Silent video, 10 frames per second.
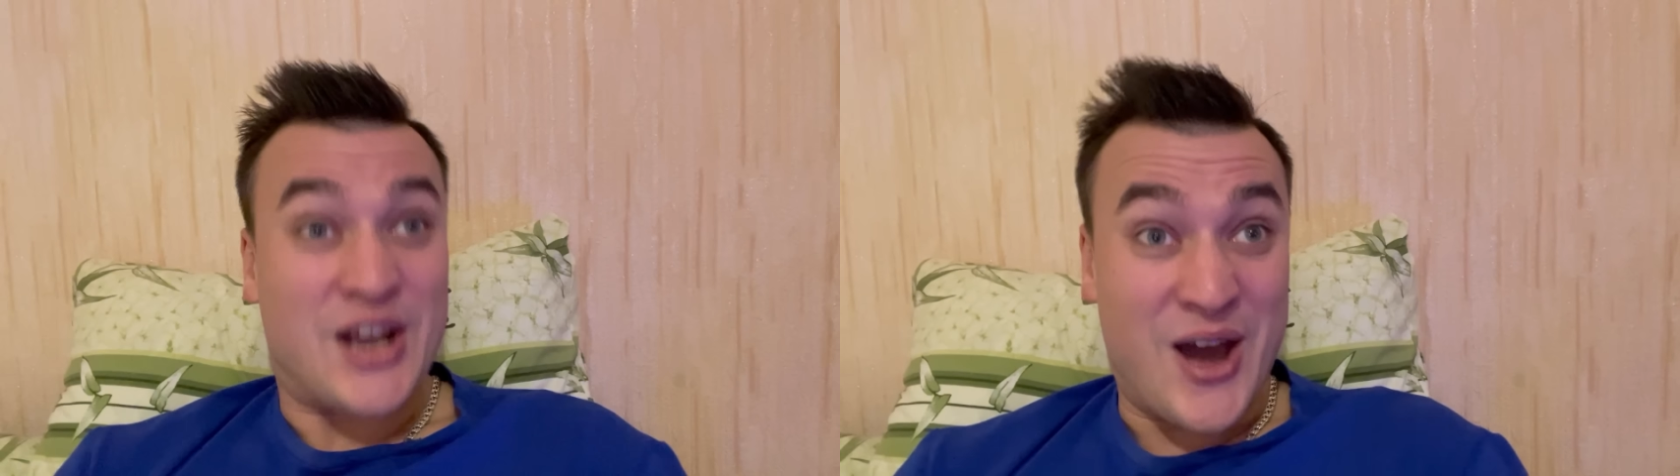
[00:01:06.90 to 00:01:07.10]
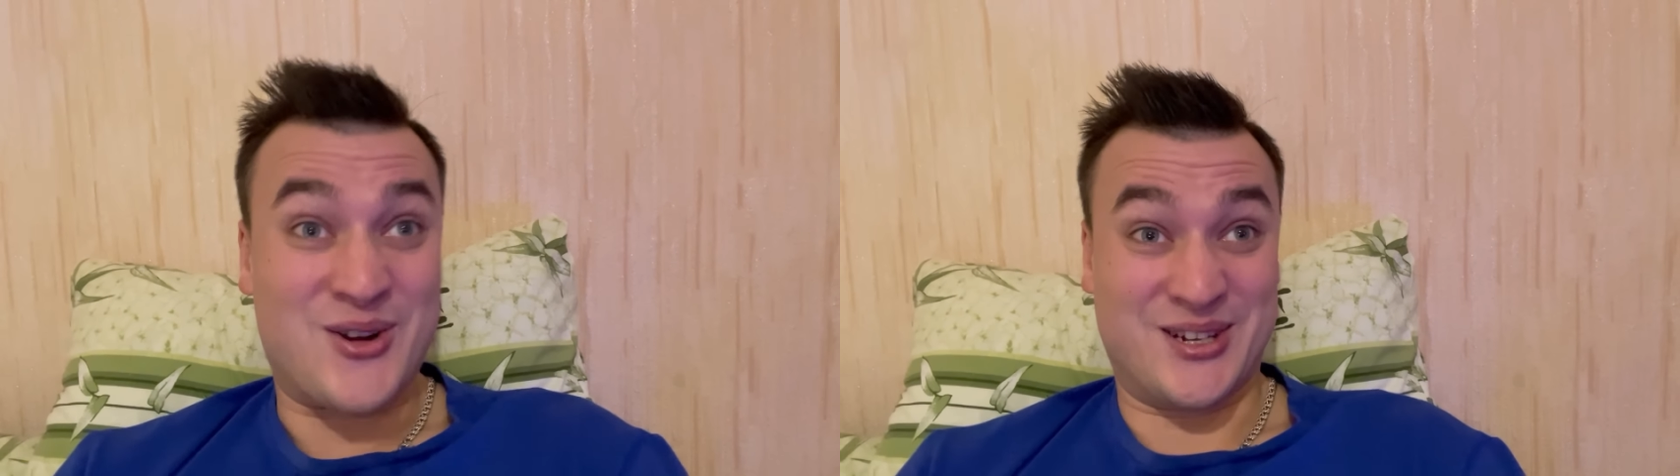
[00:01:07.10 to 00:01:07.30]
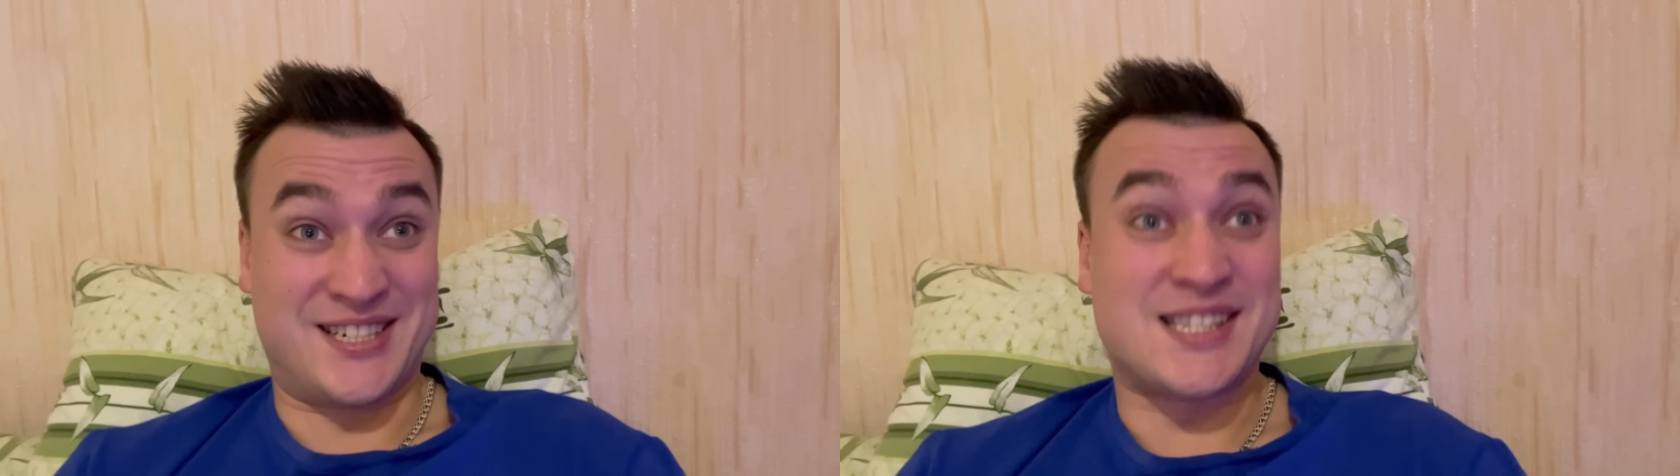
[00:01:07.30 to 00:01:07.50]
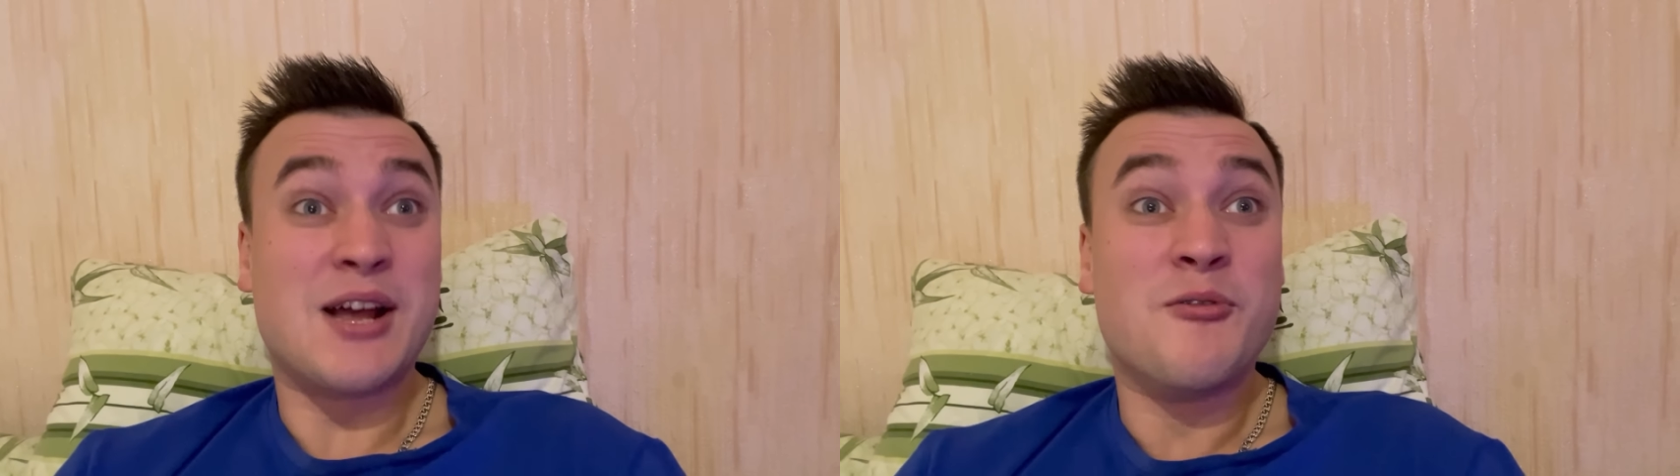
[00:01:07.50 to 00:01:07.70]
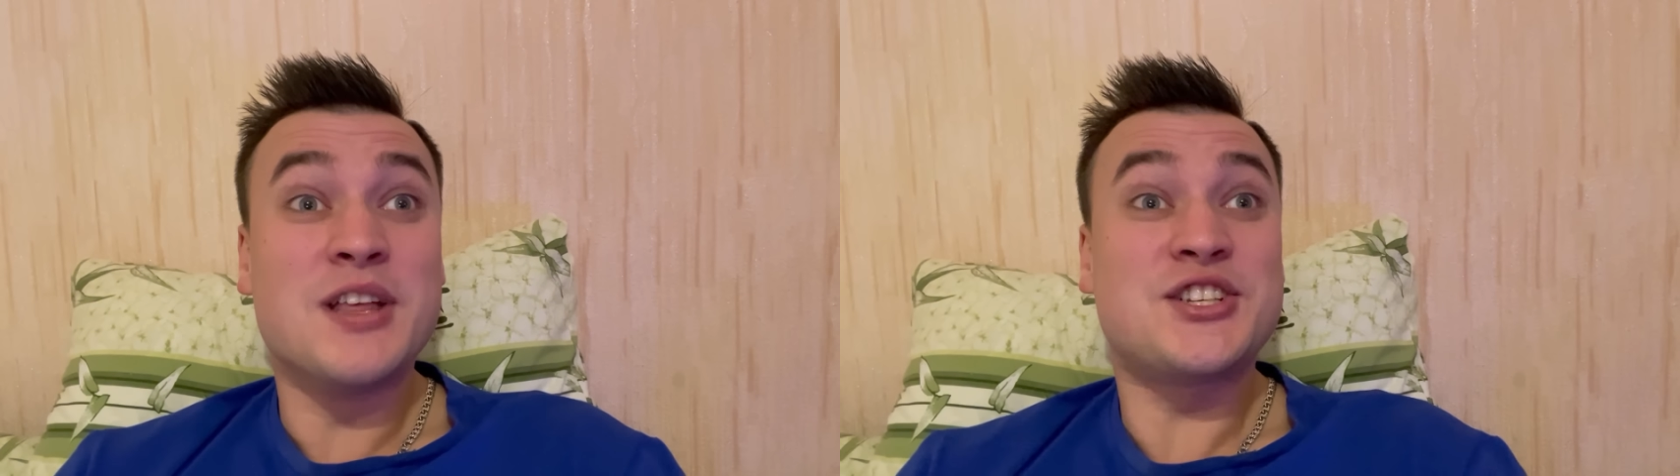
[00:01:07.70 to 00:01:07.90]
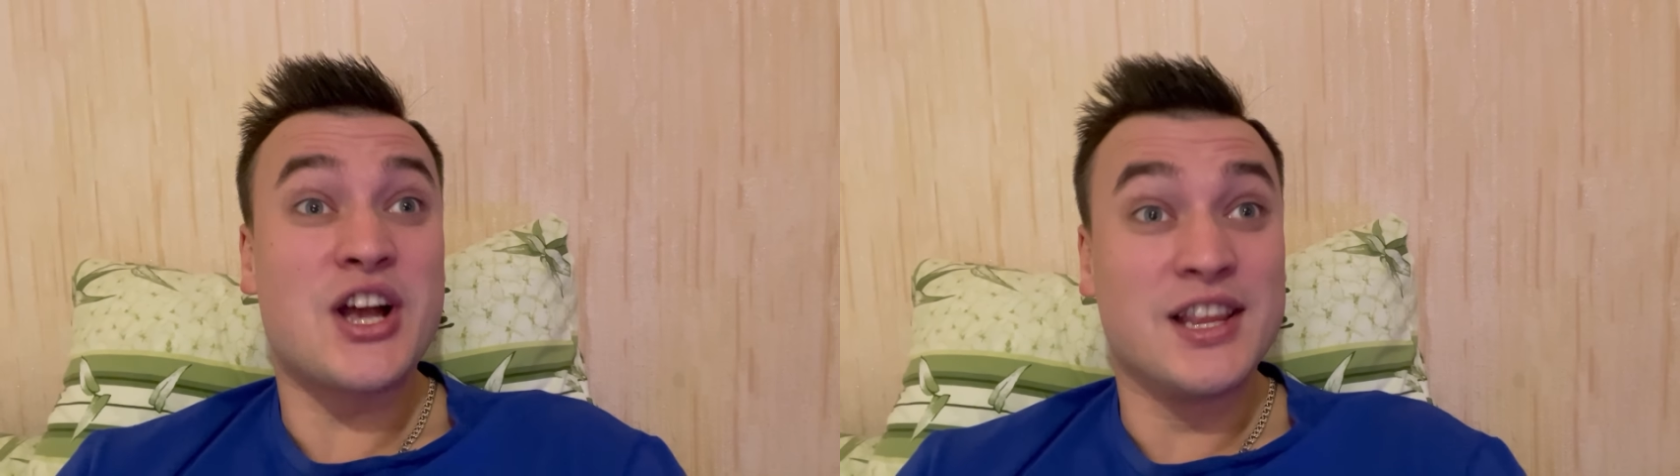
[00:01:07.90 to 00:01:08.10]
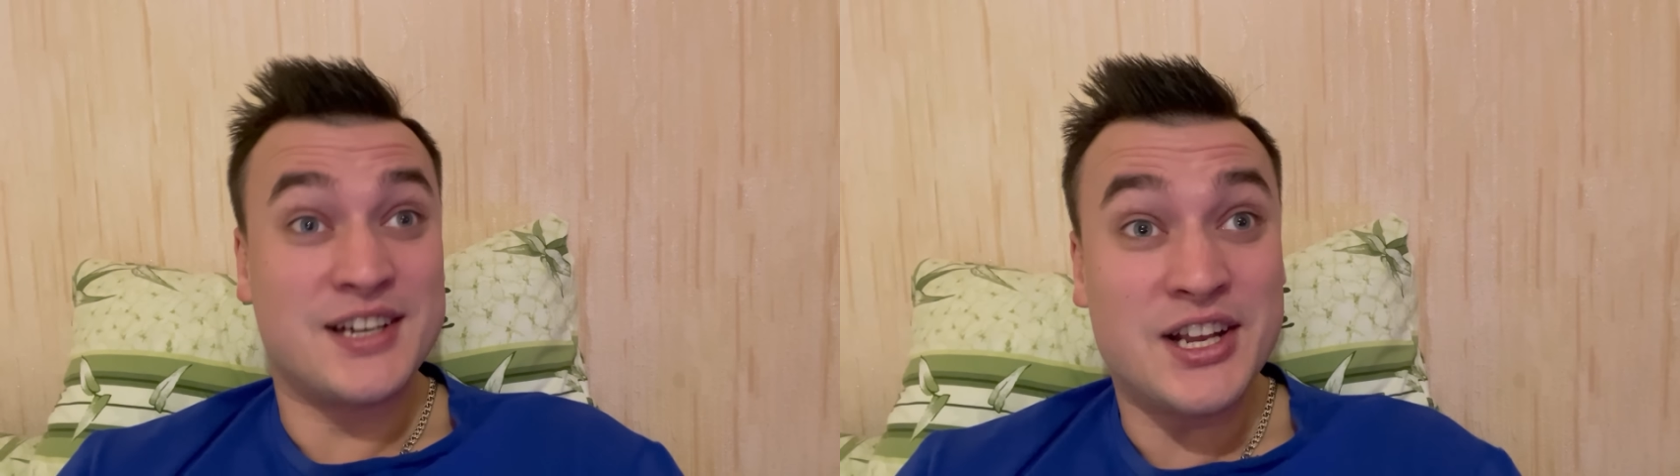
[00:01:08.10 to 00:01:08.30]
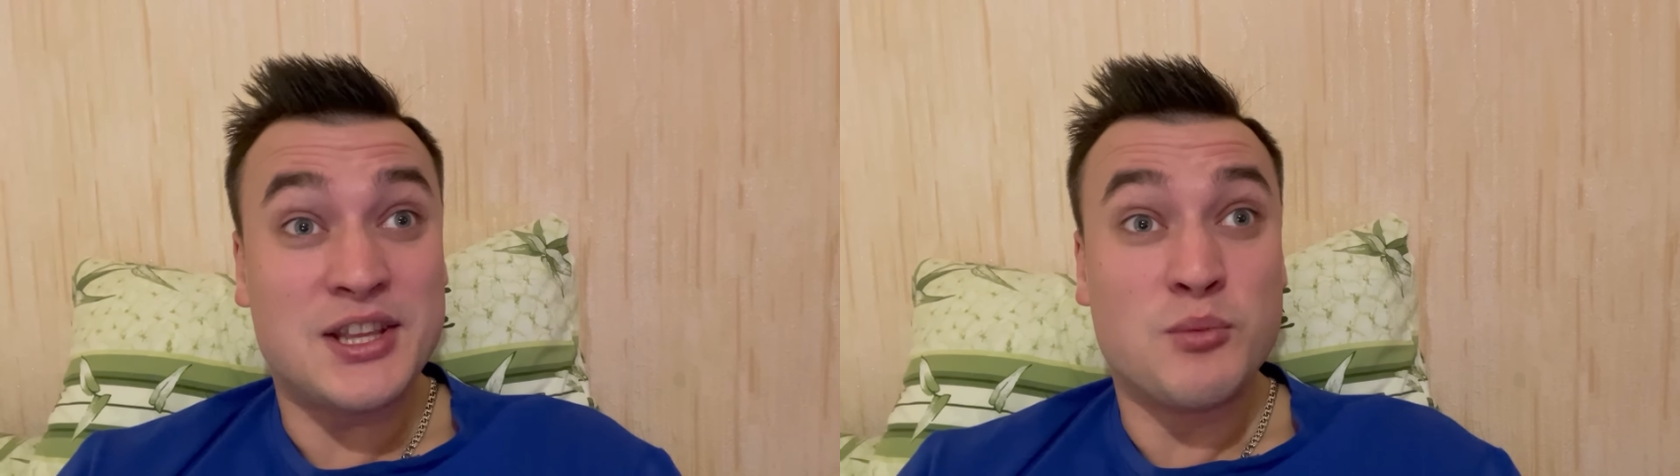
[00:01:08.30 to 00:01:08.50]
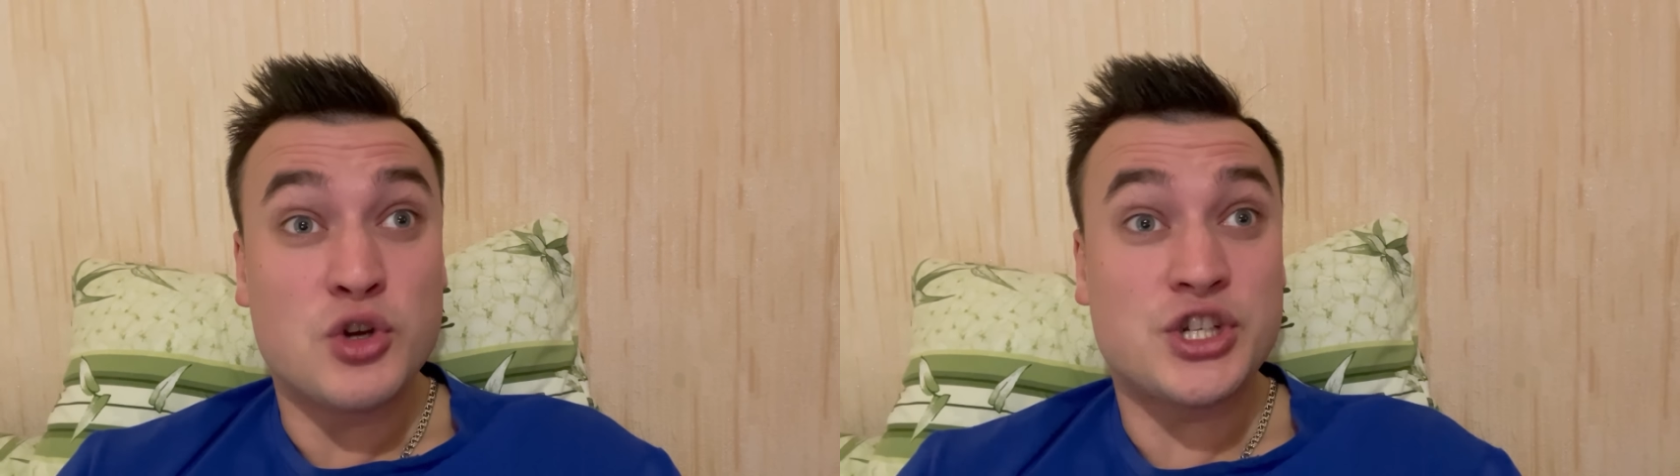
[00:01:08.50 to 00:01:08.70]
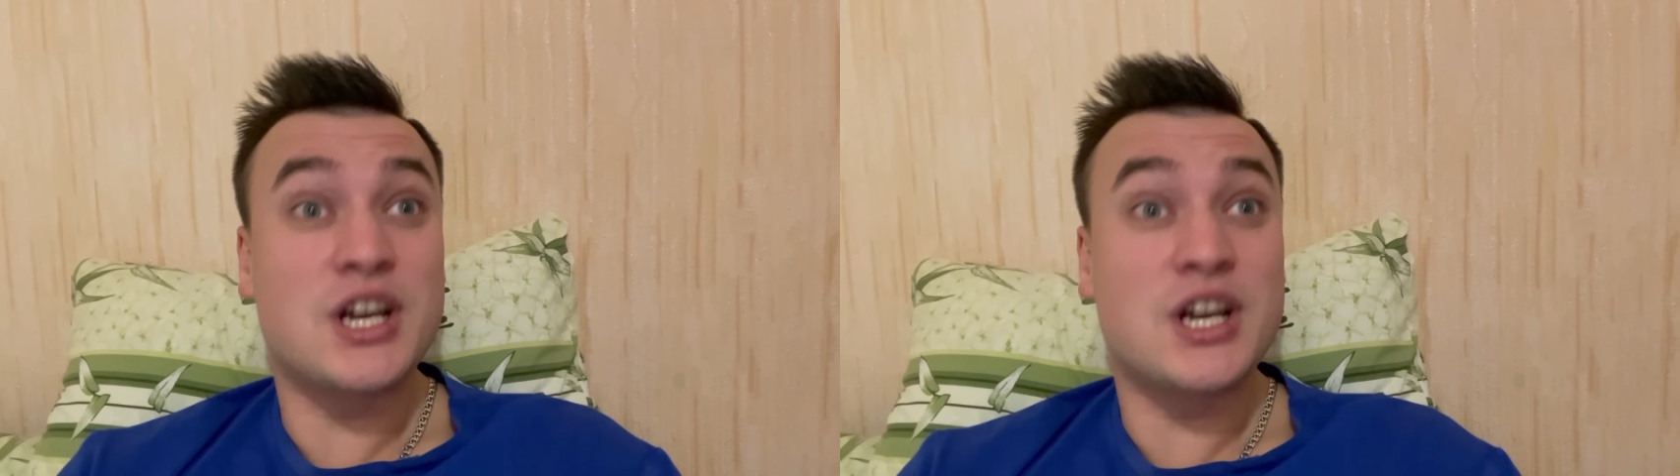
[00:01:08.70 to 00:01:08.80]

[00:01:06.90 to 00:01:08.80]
Короче, с самого начала игры ты можешь